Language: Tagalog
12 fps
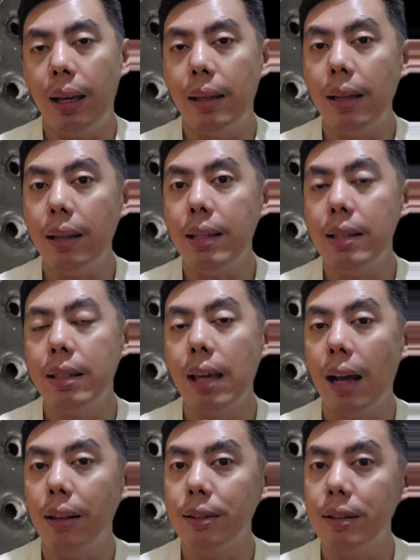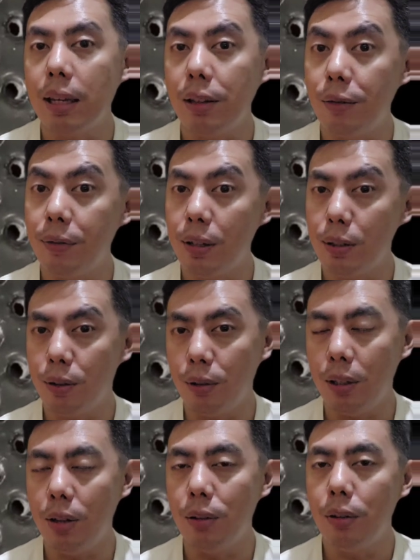Kaya that is the other side of the
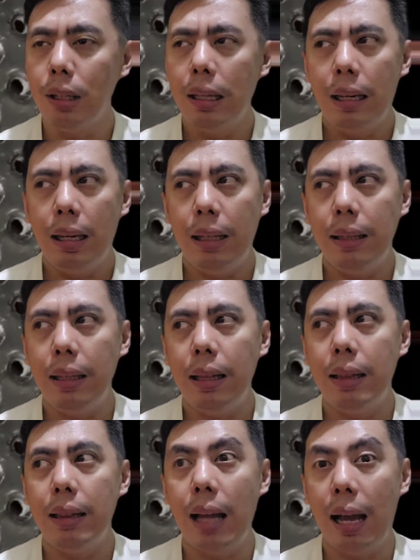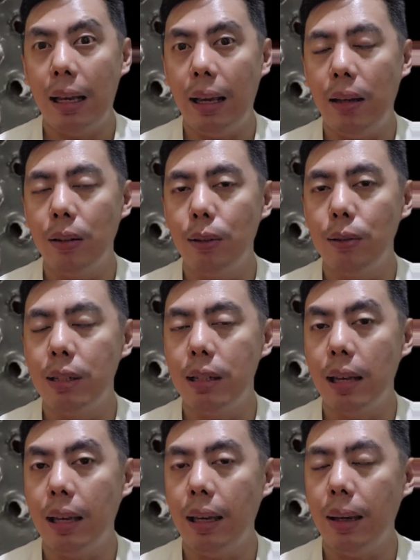story, no? Hindi lagi doon
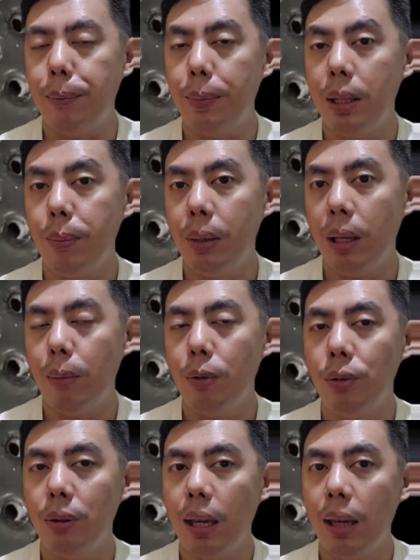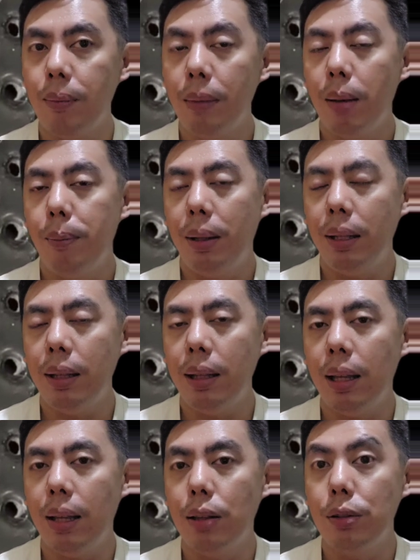sa NAIA blame kundi pati
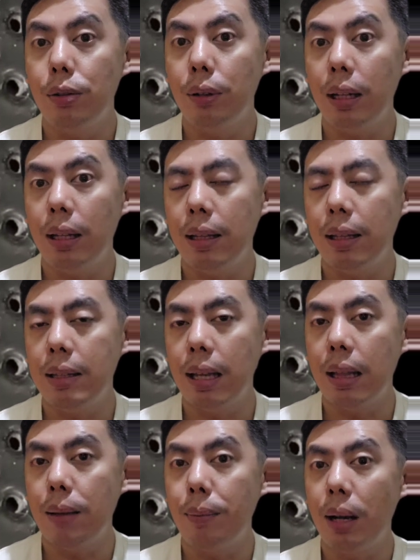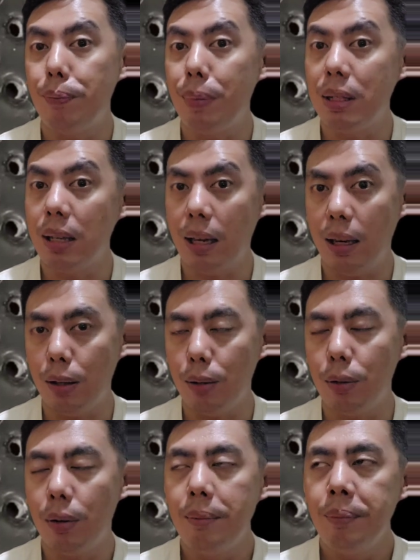na rin yung kalinisan ng mga
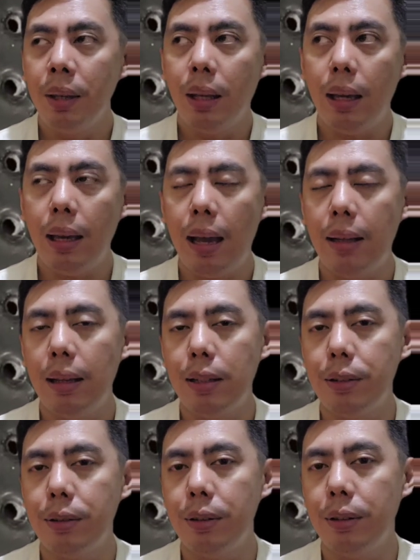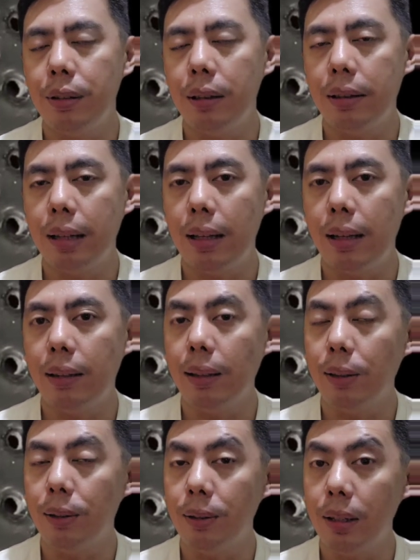pasahero. Kaya ang lesson learned talaga
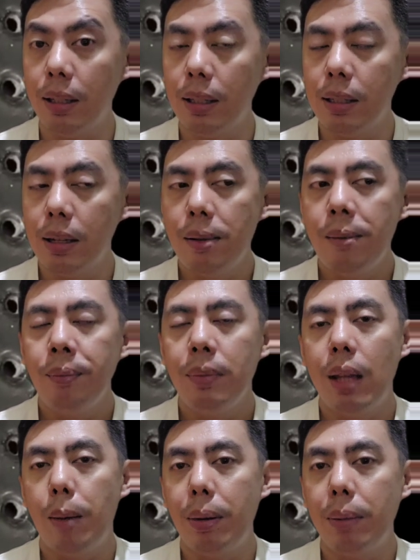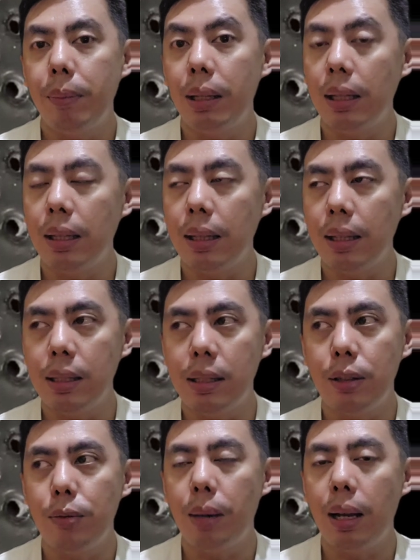dito is dapat
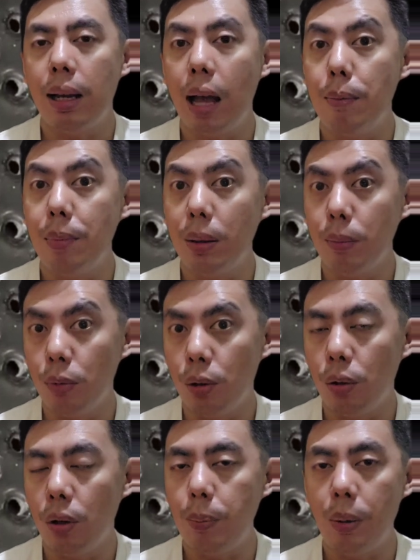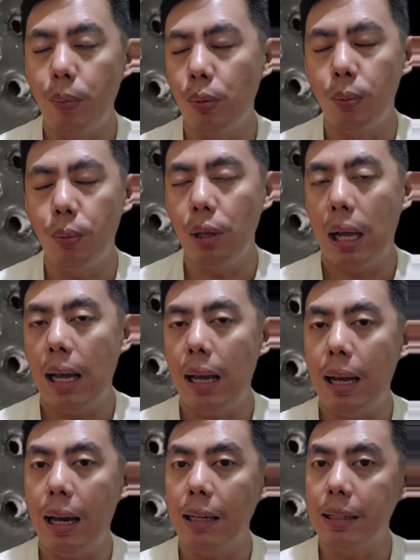malinis yung mga gamit mo kapag pumupunta
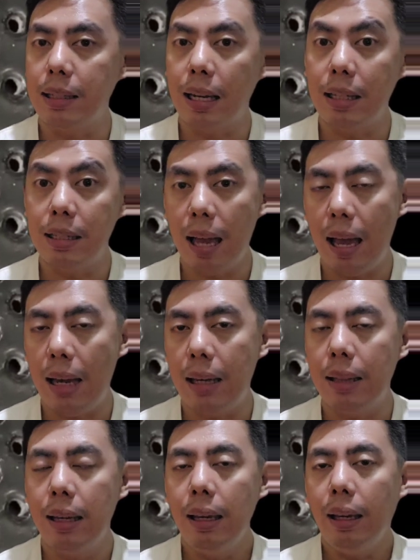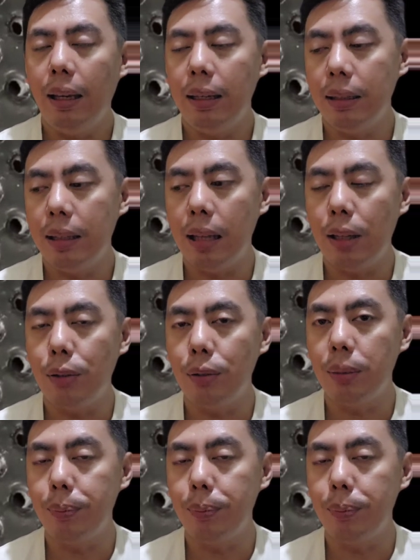ka kahit saan-saan. Hindi lang